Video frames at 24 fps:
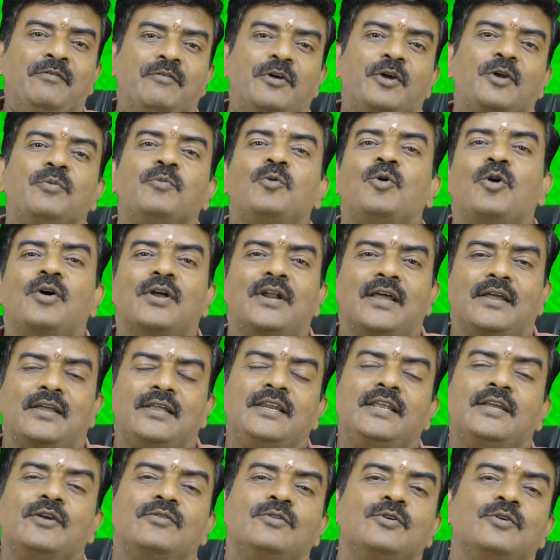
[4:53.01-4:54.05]
வெறும் ஹோர
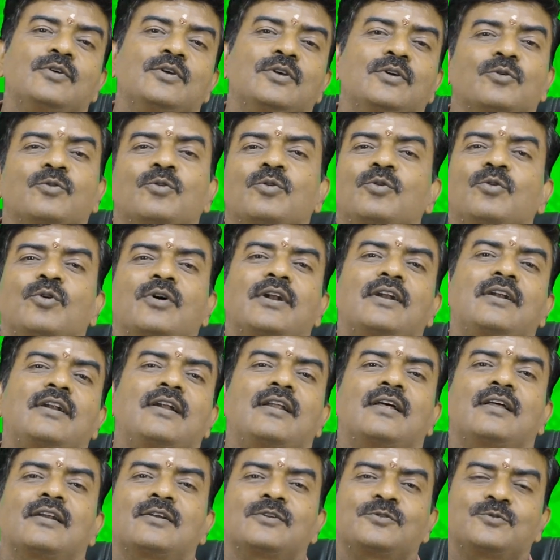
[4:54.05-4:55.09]
இன்றைக்கி வந்து குரு ஓரம்
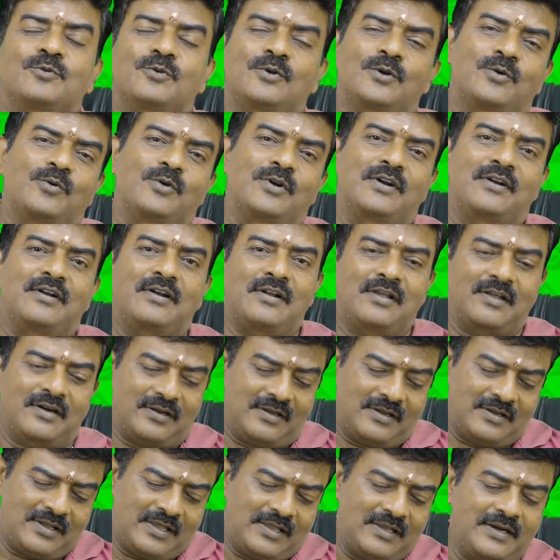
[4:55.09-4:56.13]
நல்லா சுக்கர ஓரம்
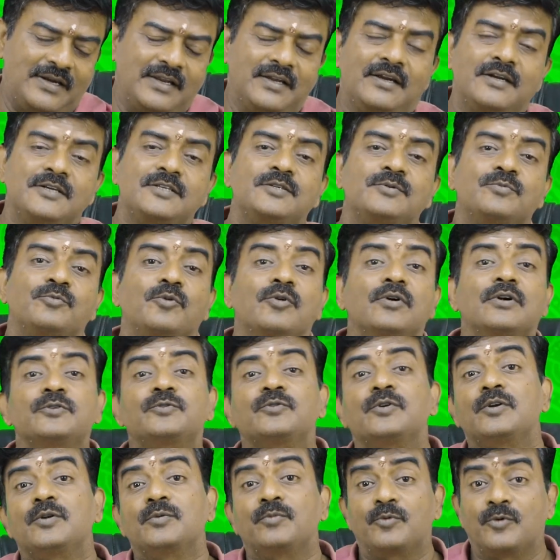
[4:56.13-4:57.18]
நல்லாயிருக்கு அதை டிக்கெட்ஸ்
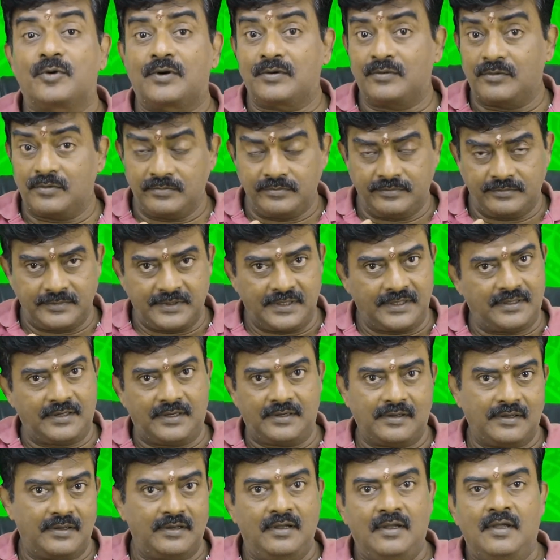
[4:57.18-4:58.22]
போங்கன்னு சொல்லிட்டு போகிறவங்களும்
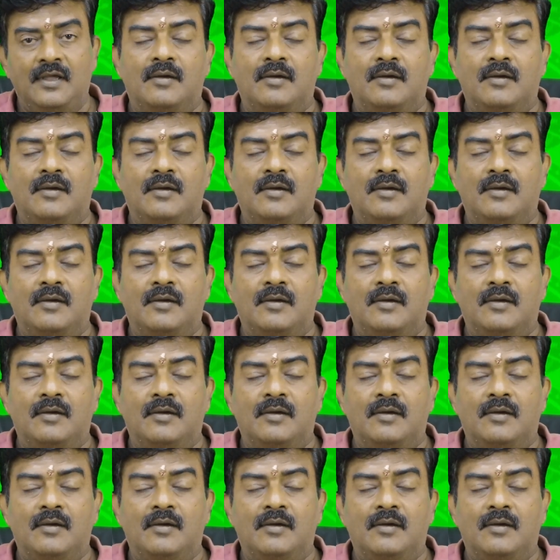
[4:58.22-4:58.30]
இருக்காங்க